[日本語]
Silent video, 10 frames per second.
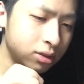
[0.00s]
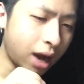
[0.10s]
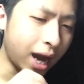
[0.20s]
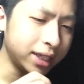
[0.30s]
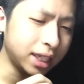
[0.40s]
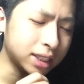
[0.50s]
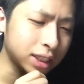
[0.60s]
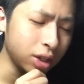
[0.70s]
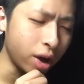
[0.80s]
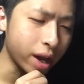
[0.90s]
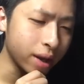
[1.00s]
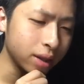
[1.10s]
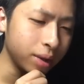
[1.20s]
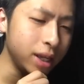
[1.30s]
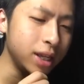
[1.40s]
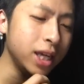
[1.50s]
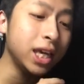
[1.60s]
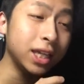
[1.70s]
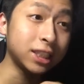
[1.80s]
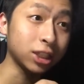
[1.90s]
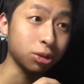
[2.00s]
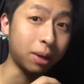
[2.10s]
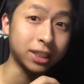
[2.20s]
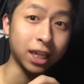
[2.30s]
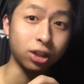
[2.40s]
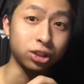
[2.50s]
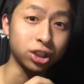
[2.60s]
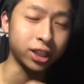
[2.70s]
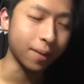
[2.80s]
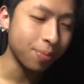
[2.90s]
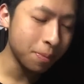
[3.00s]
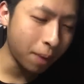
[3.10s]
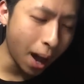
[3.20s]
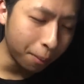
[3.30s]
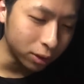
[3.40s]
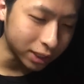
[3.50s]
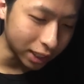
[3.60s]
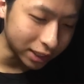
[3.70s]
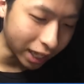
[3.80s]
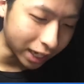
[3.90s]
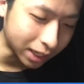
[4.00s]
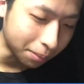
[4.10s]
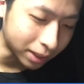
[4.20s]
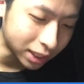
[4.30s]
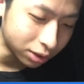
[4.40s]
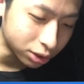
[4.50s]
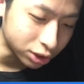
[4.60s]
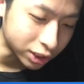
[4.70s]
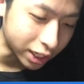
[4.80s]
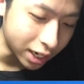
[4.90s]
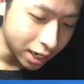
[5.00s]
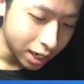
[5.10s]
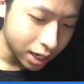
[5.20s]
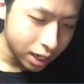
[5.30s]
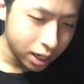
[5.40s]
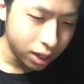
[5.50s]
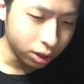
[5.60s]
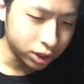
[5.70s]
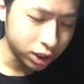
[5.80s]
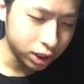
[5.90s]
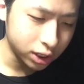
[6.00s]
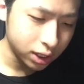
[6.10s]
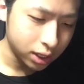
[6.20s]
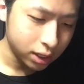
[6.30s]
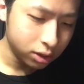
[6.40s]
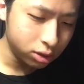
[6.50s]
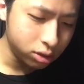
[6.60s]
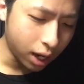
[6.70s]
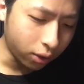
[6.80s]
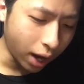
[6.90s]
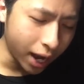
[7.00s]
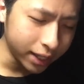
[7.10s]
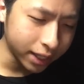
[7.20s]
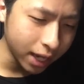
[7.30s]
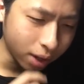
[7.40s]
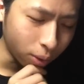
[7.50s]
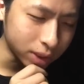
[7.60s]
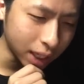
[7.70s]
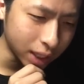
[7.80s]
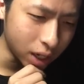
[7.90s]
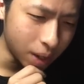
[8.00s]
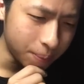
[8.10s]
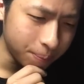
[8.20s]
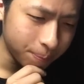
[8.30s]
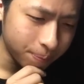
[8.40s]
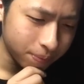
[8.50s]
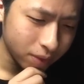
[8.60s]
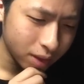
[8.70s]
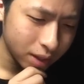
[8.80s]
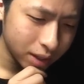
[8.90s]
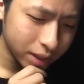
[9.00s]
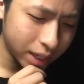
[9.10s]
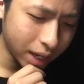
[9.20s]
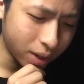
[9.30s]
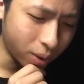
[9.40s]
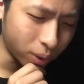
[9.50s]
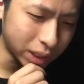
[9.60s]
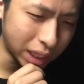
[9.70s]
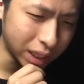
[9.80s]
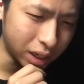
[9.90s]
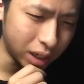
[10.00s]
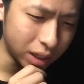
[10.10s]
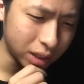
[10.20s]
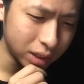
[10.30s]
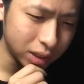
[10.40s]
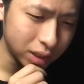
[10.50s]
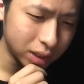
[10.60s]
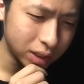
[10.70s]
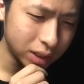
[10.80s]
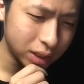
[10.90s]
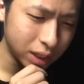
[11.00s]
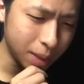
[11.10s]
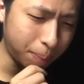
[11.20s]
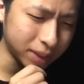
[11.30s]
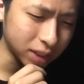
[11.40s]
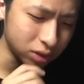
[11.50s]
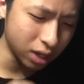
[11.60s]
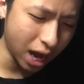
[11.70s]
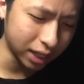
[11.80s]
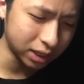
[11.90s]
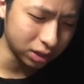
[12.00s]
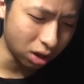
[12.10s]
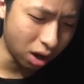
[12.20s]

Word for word: うわ相手強いでもいいいい位置でしょバスケット重視バーボンさんに習ったバスケット重視よしうわこれ相手結構押されてる結構押されてる一発うわくそ